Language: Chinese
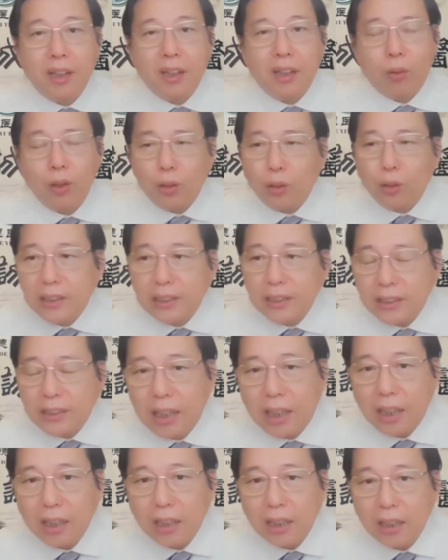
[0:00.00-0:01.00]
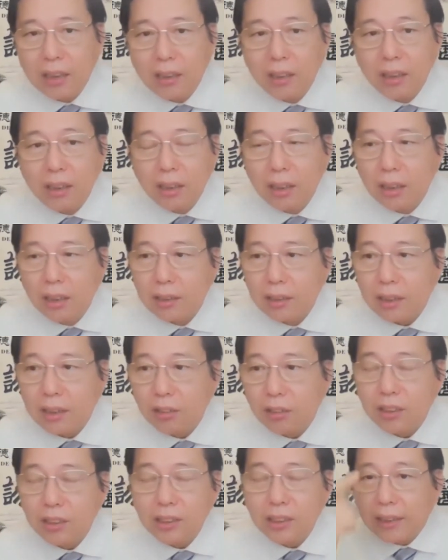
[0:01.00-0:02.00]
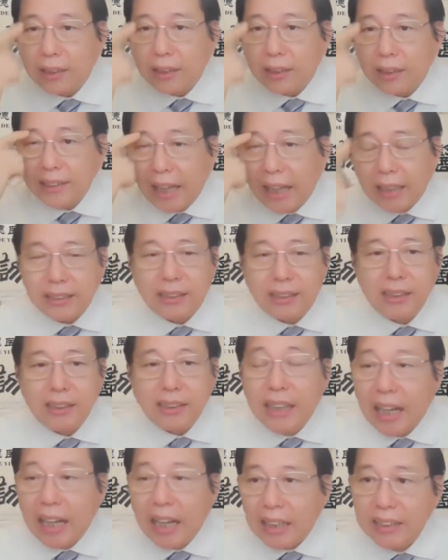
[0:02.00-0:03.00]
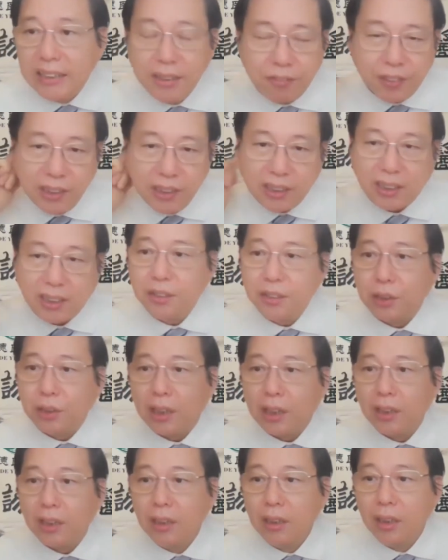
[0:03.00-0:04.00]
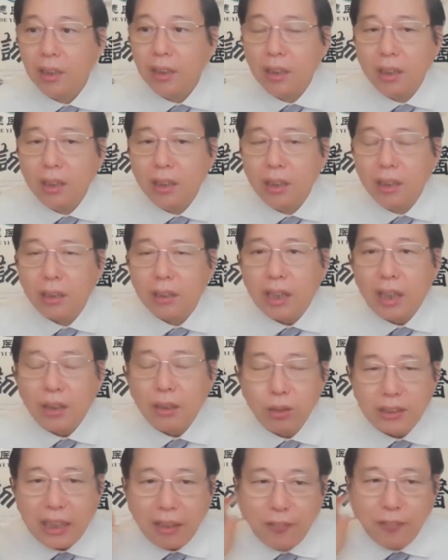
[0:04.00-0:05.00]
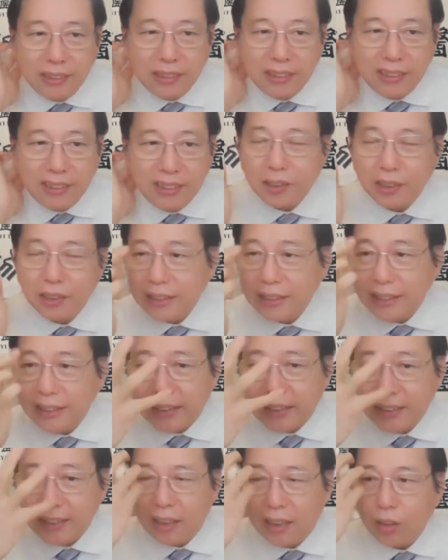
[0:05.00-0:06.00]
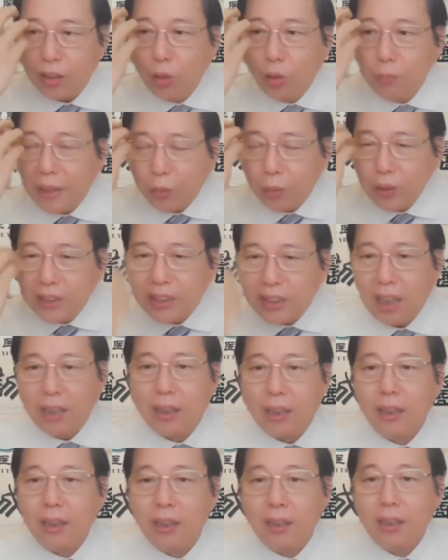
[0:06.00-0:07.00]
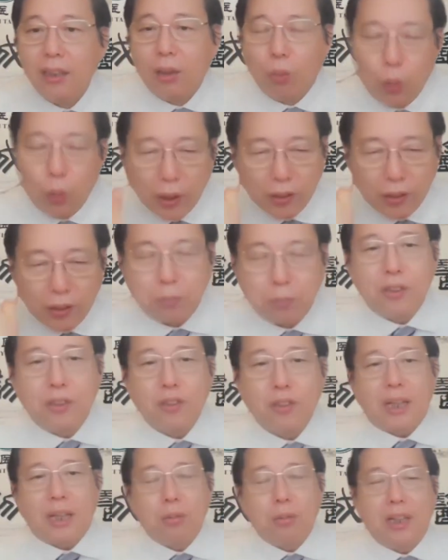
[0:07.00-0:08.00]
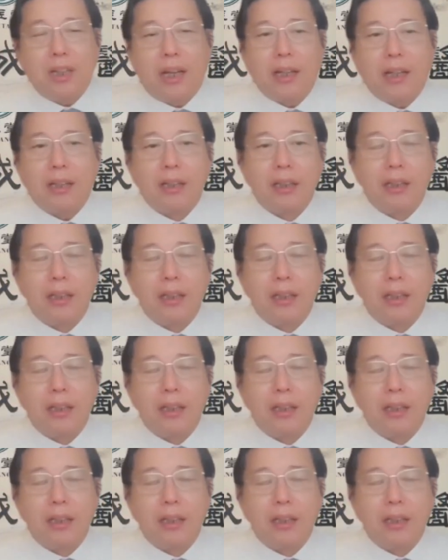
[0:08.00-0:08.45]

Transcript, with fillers: 我有一次呢，张老师讲这个眼睛，眼肌风池穴，他说扎风池穴这眼睛啊后面会胀，我就怎么都扎不上来，